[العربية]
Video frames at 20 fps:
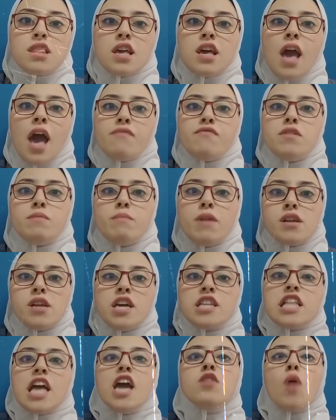ارتجاع في
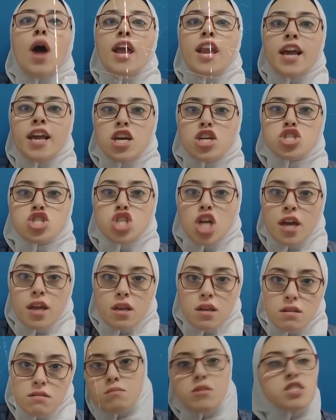المريء تهينه على كرشك
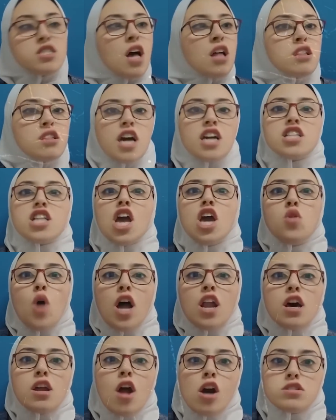مصدع تهينه
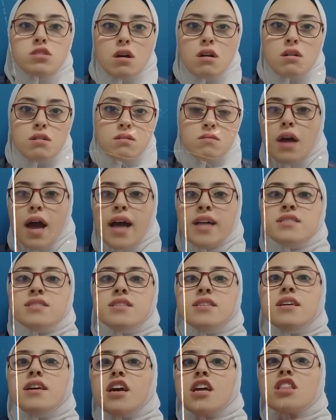على راسك
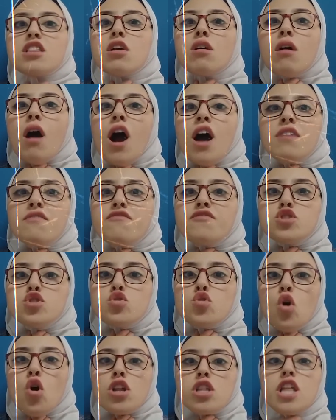عندي احتقان في
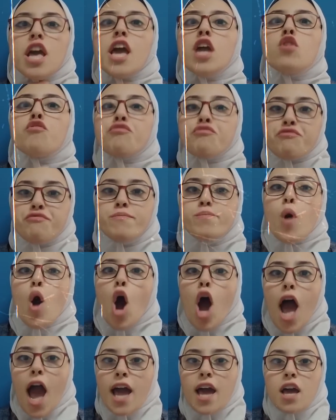الزور تهينه في
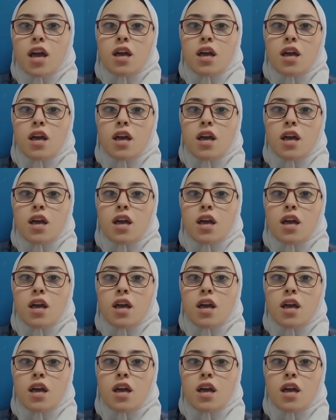بقك